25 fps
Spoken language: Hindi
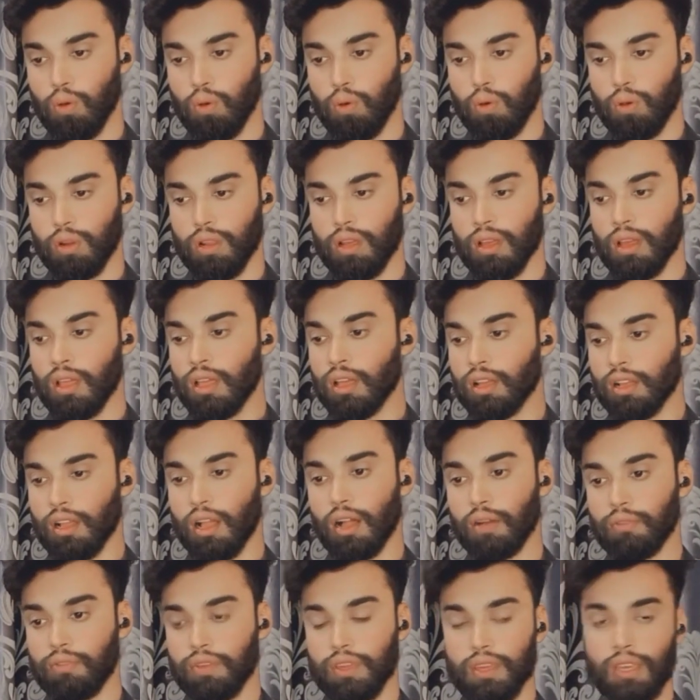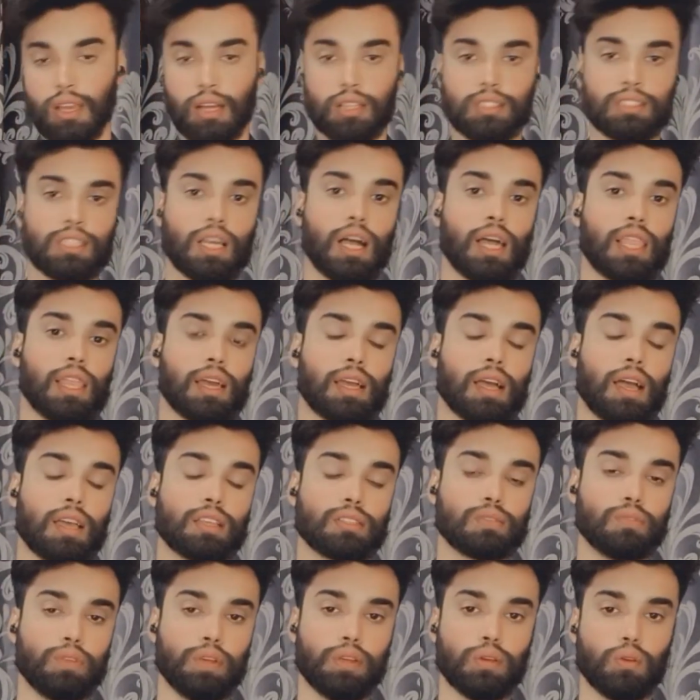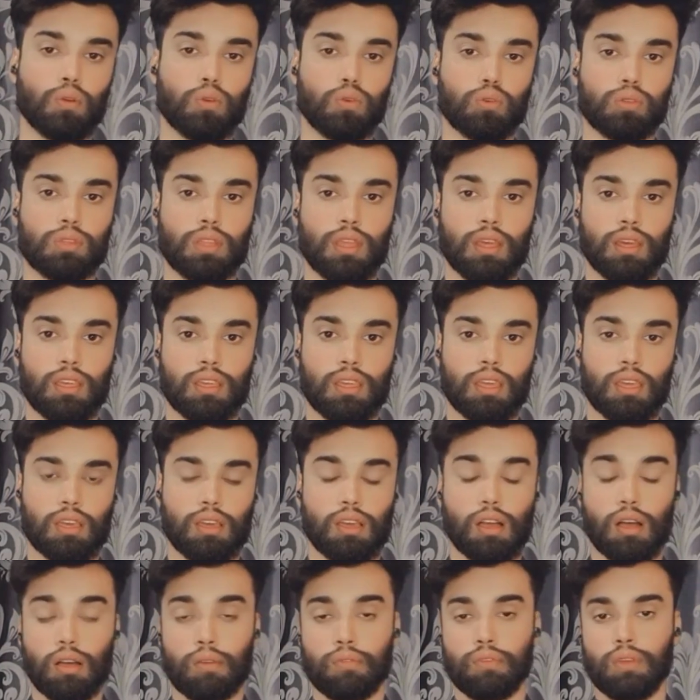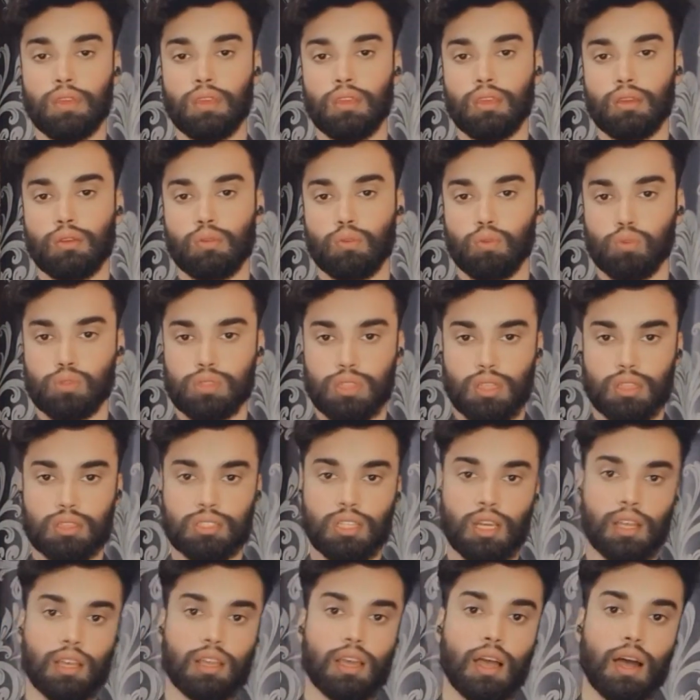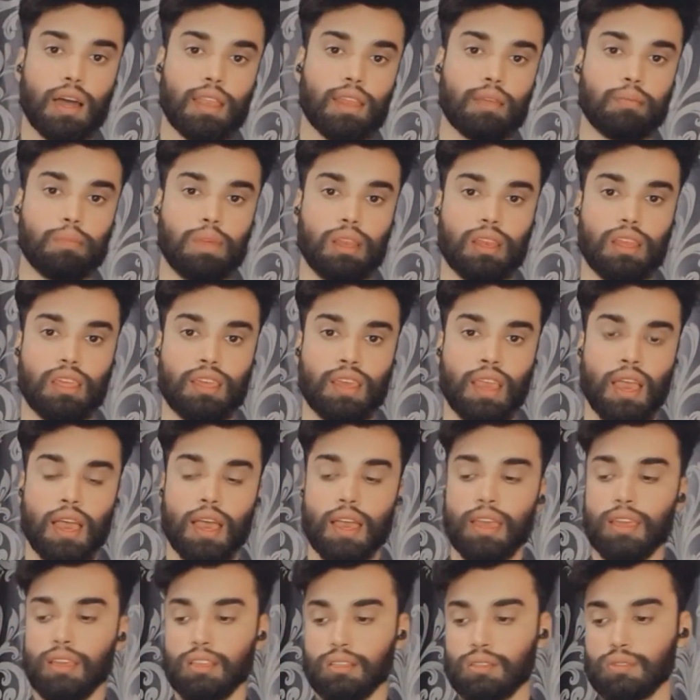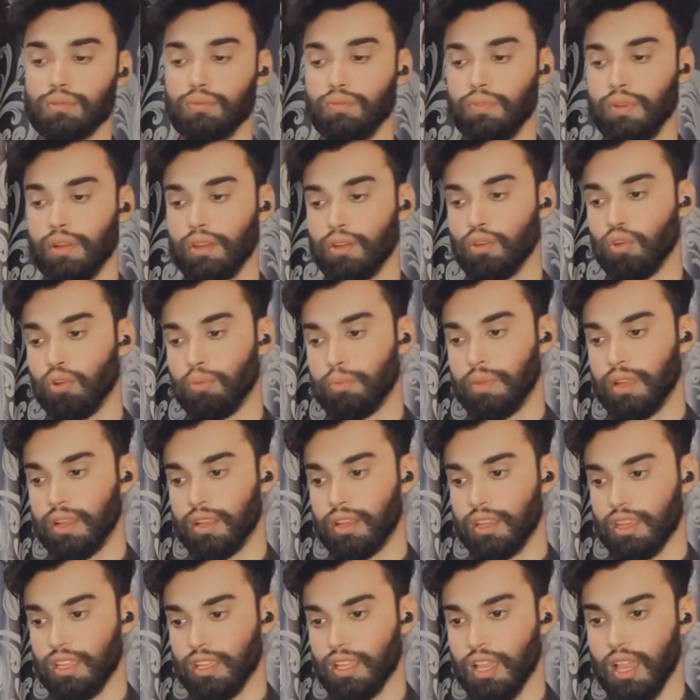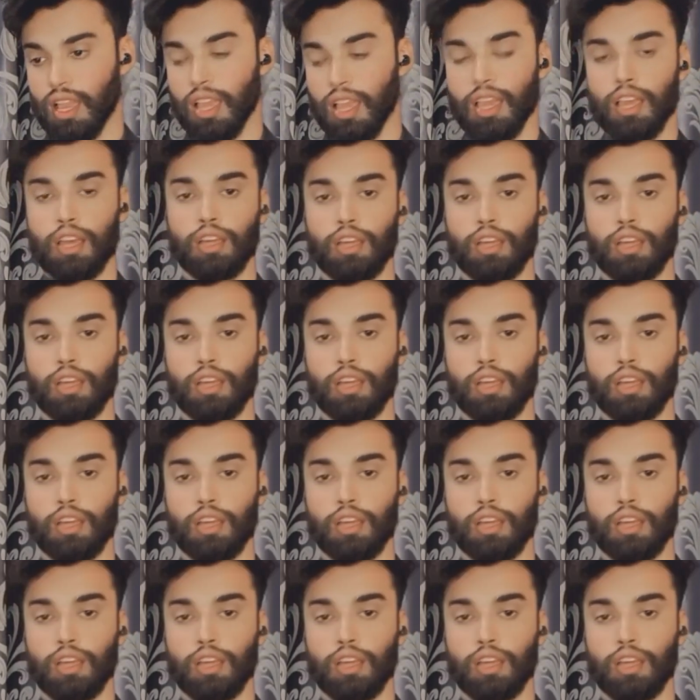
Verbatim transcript: और काफ़ी अच्छा लगा इस वीडियो को देख के काफ़ी कुछ जानकारी मिली है इस वीडियो में ठीक है